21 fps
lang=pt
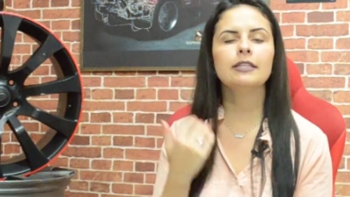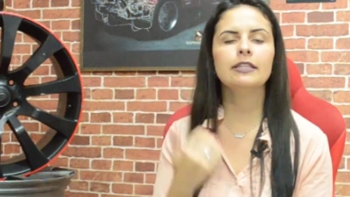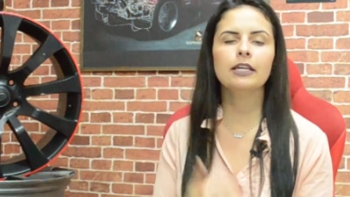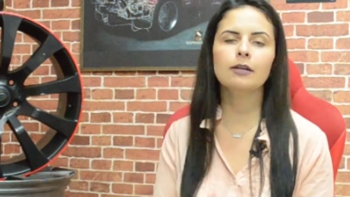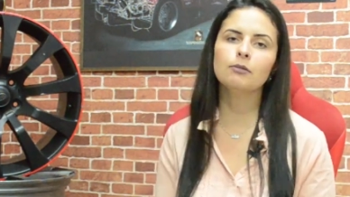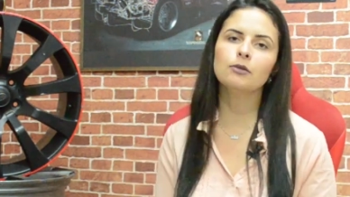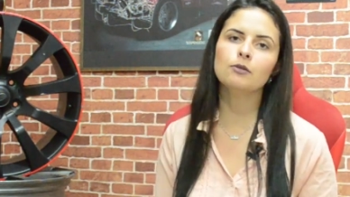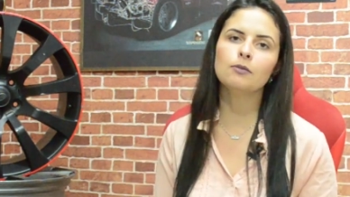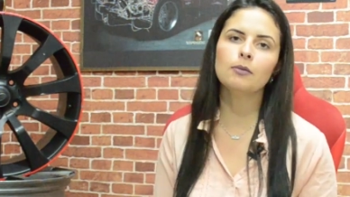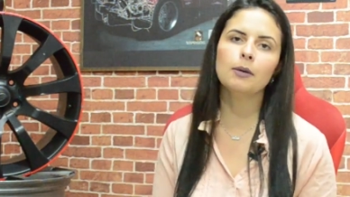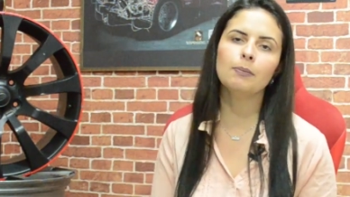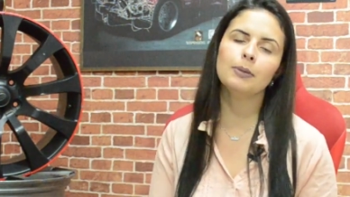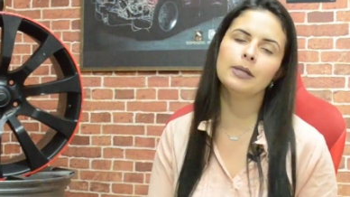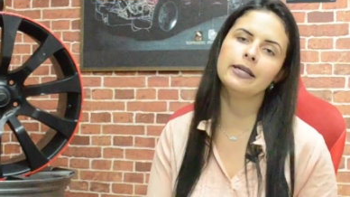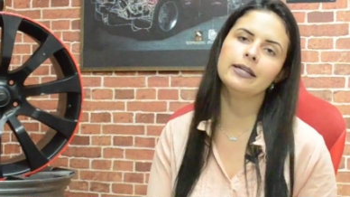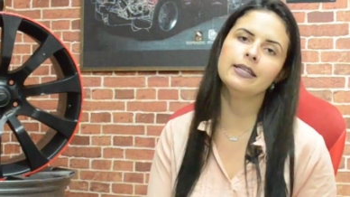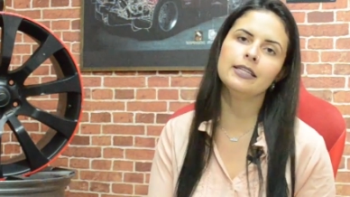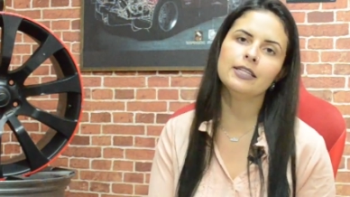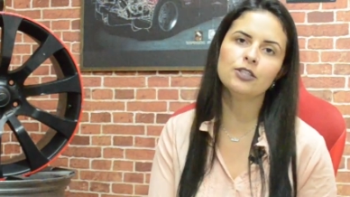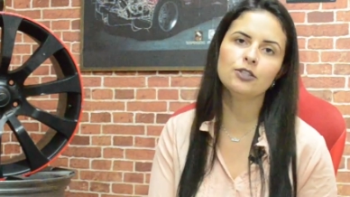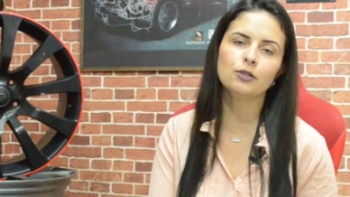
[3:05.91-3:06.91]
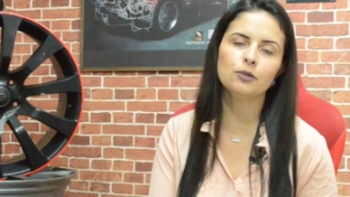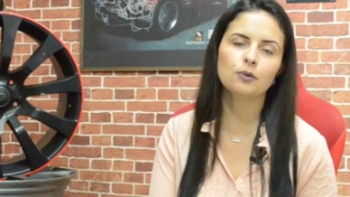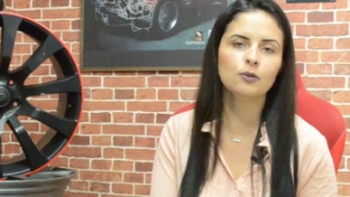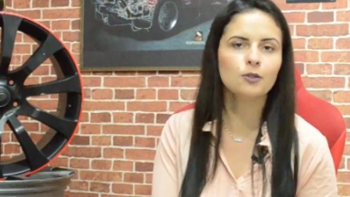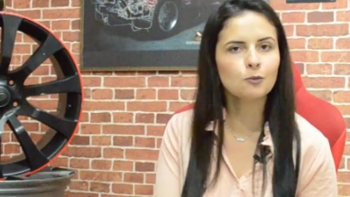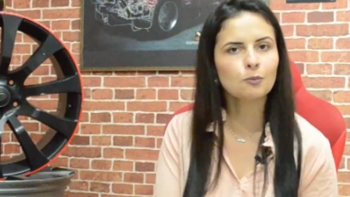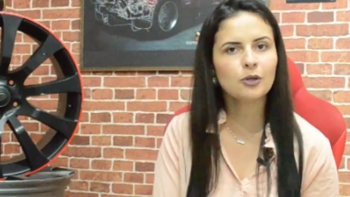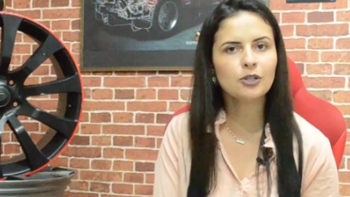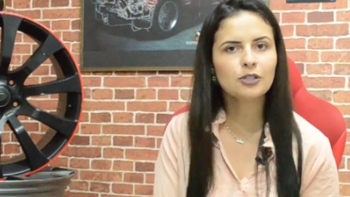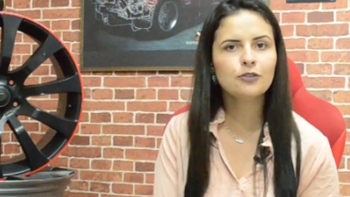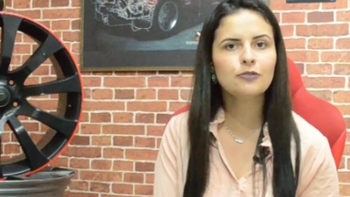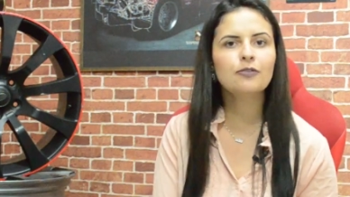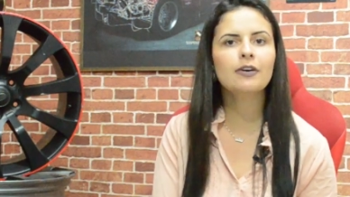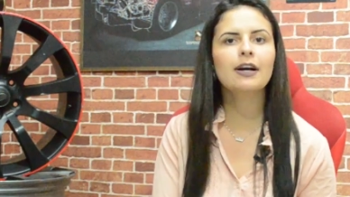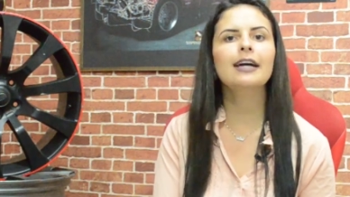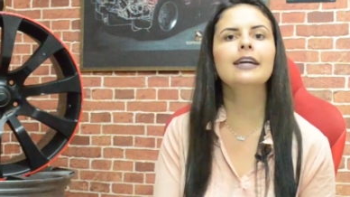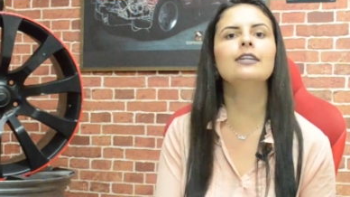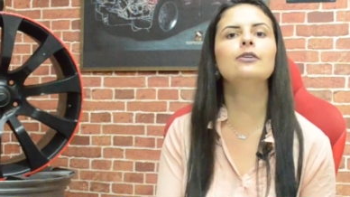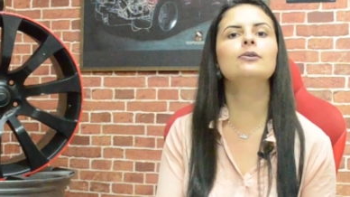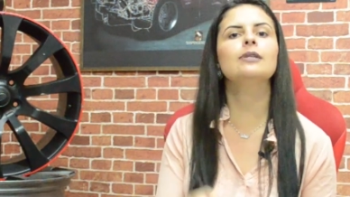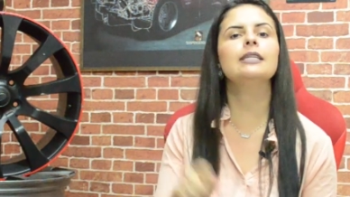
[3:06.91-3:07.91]
temos uma playlist no
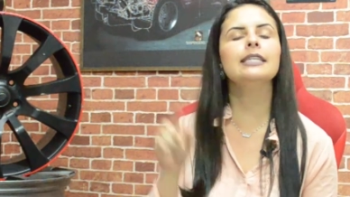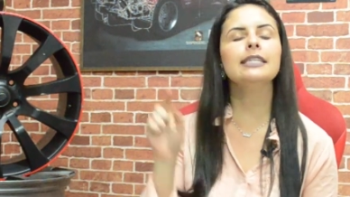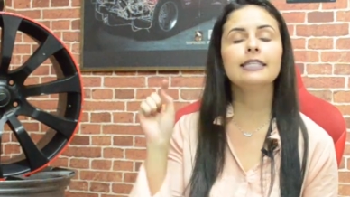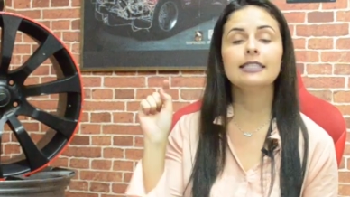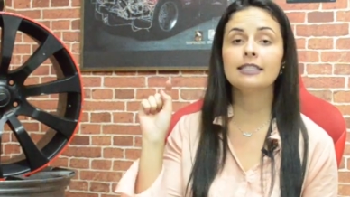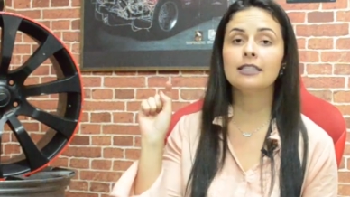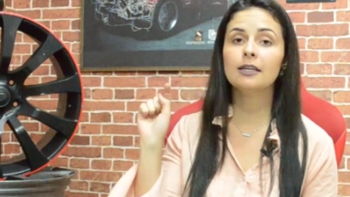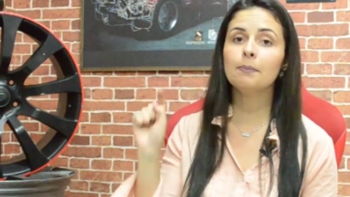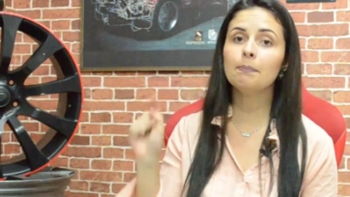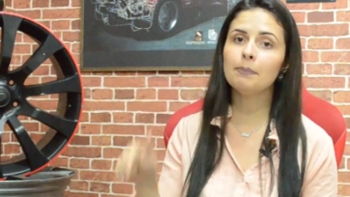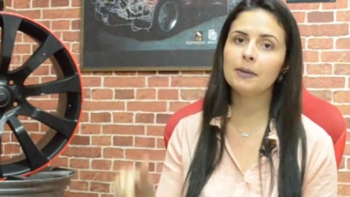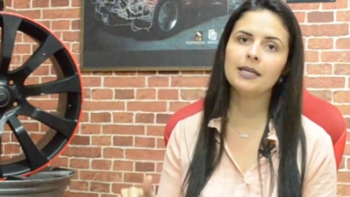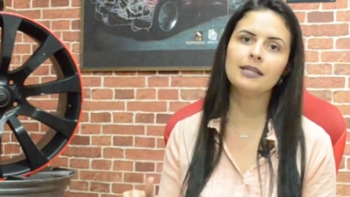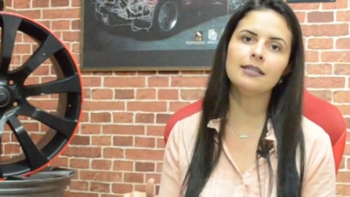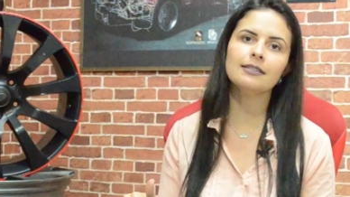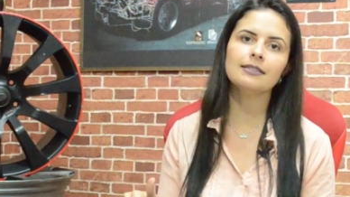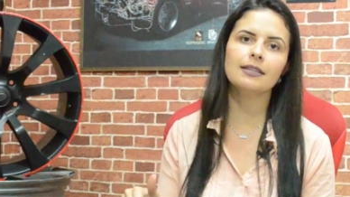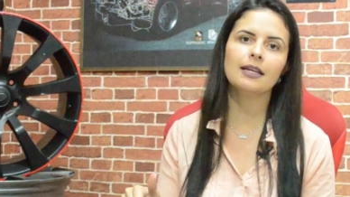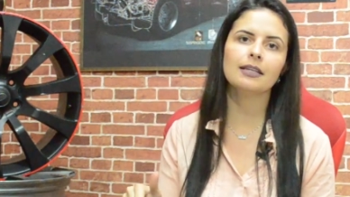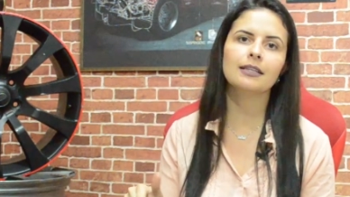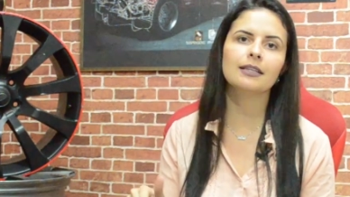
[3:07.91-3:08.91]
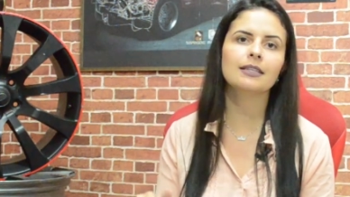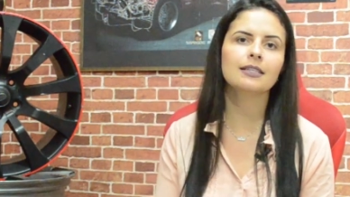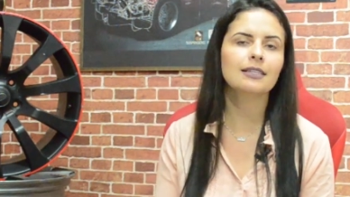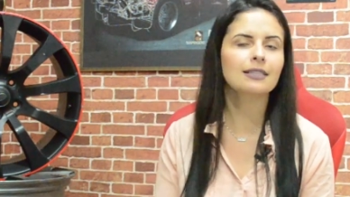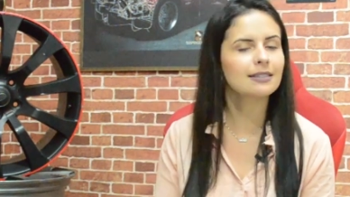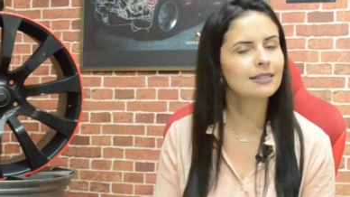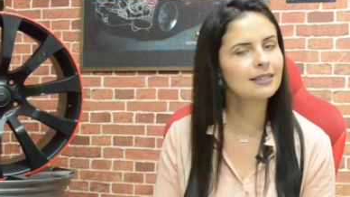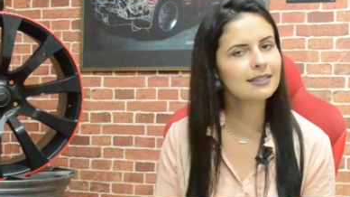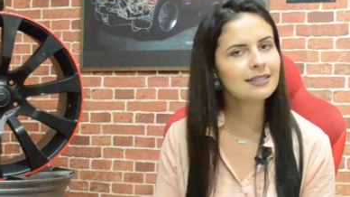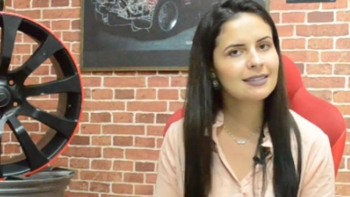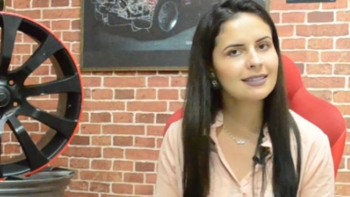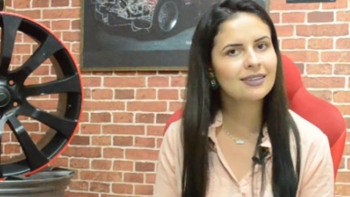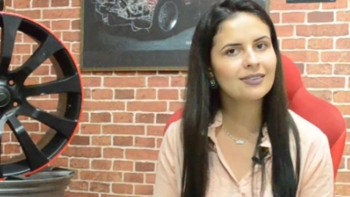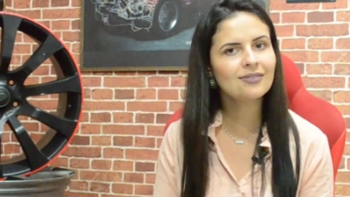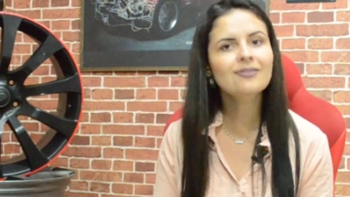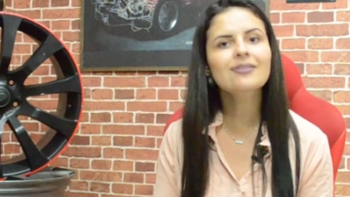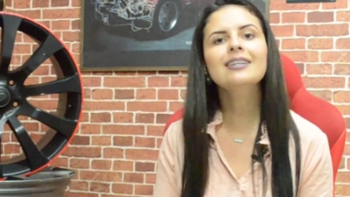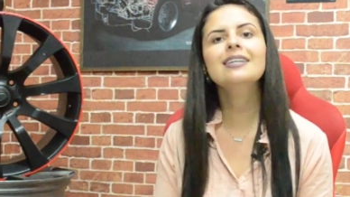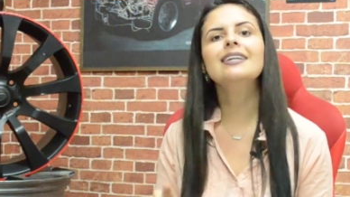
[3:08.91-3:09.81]
Spotify, o link também está na descrição.